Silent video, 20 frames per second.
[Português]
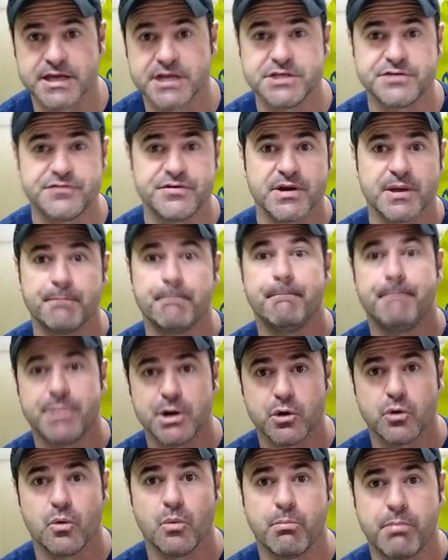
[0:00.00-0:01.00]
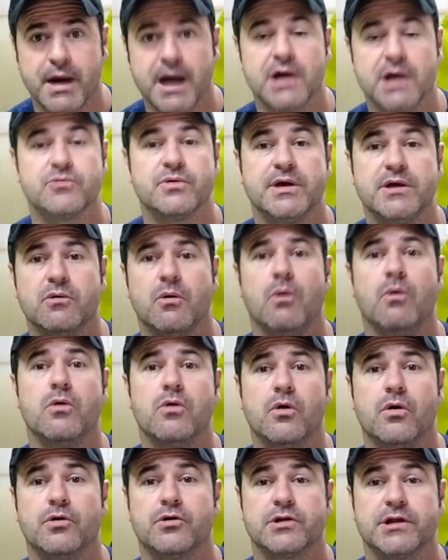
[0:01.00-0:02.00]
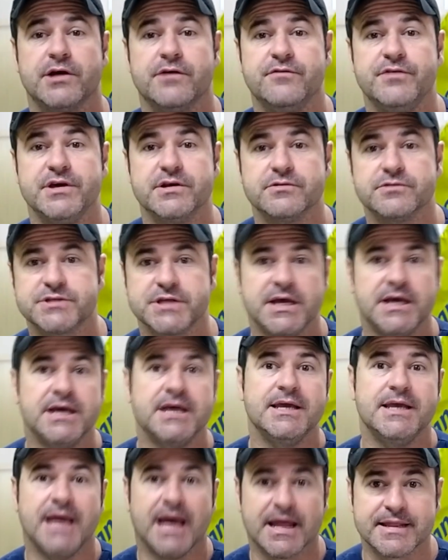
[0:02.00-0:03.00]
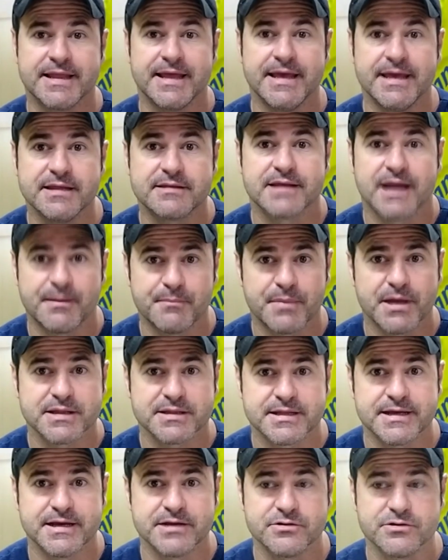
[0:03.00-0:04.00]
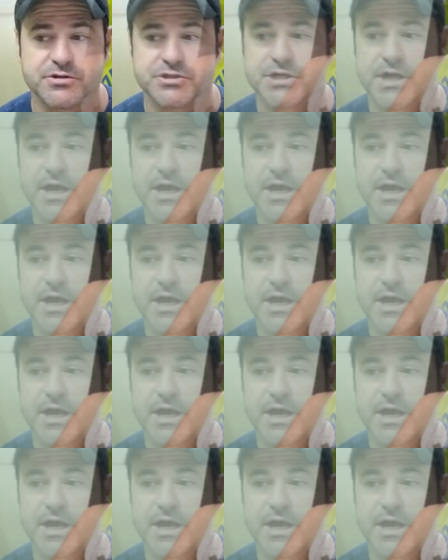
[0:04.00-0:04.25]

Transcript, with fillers: A gente fica preocupado aí com o coronavírus e a dengue está matando